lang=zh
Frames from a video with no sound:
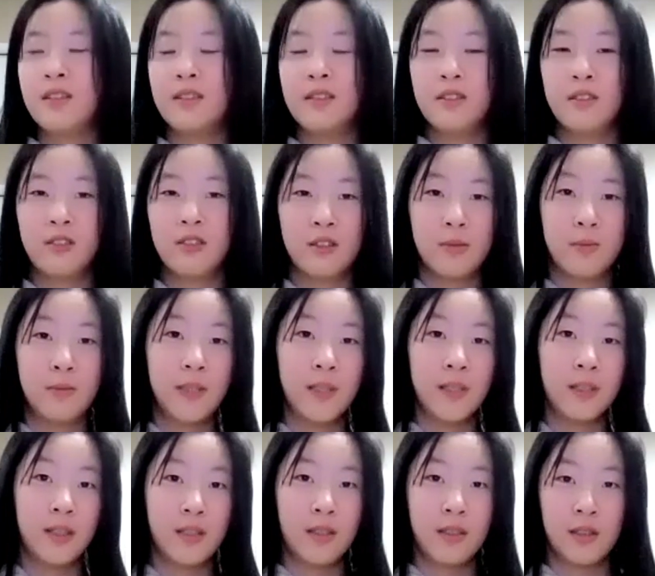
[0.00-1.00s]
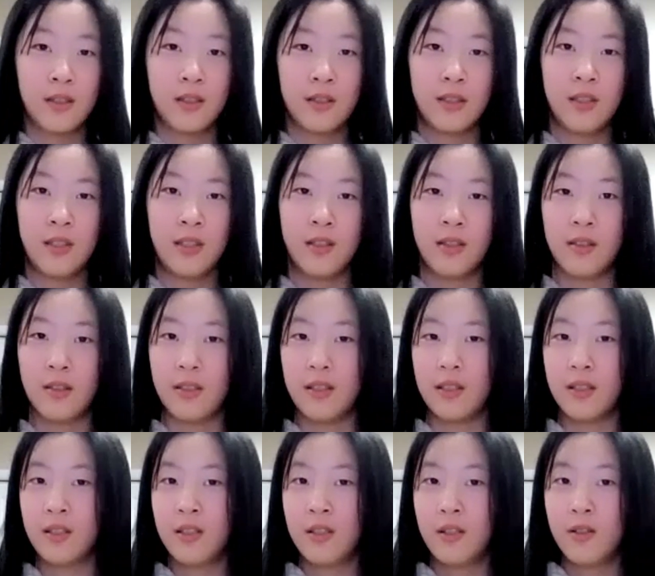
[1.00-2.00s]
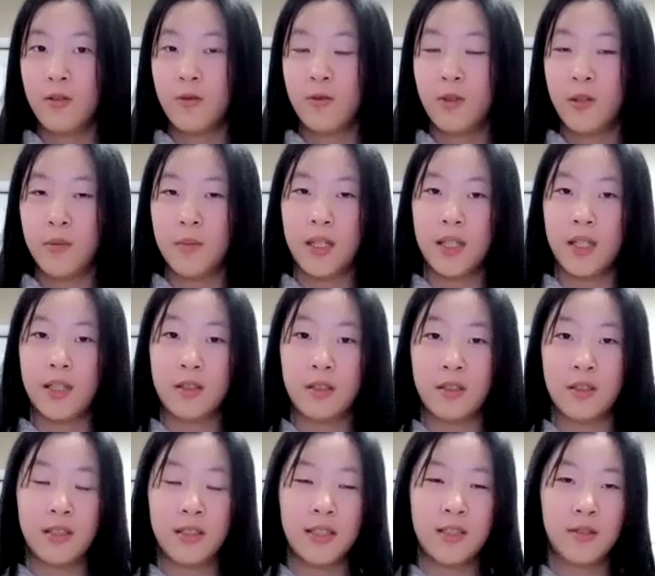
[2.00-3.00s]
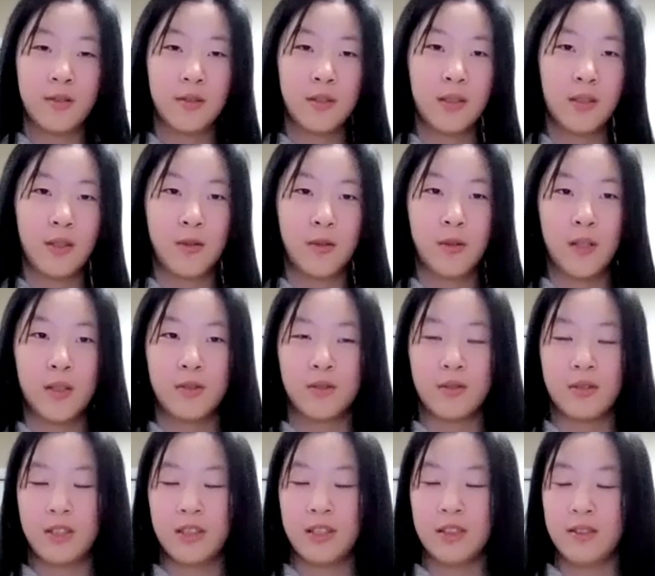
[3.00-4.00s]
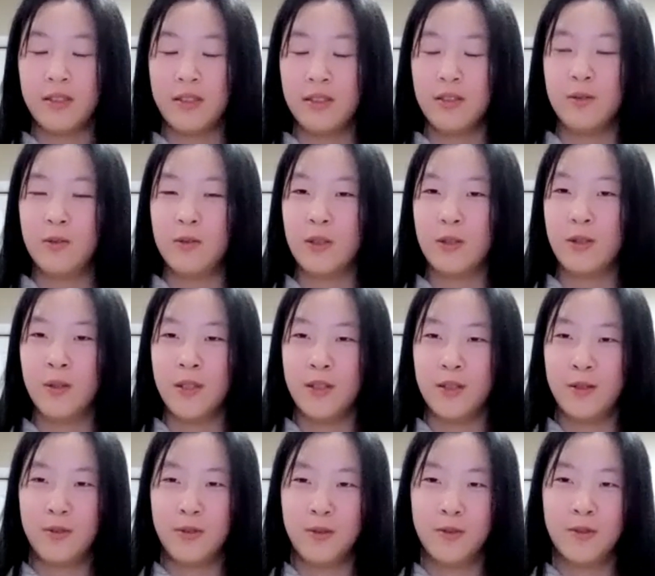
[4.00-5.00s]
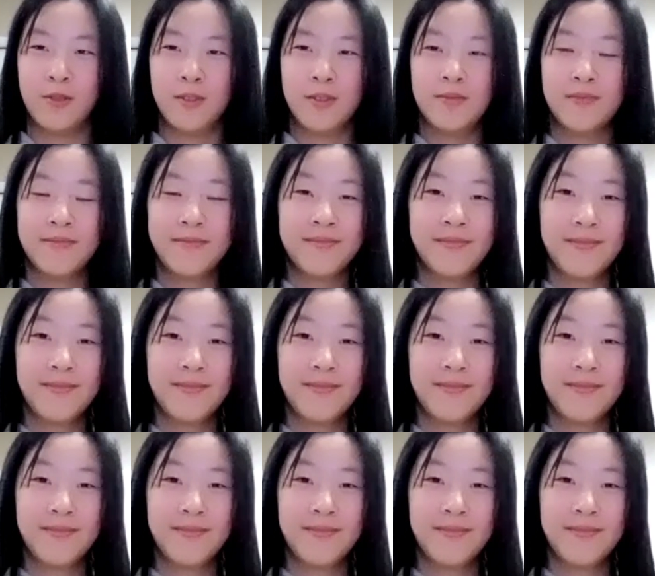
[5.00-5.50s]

已经是 PG thirteen 了，未满十三岁的观众请自觉退出。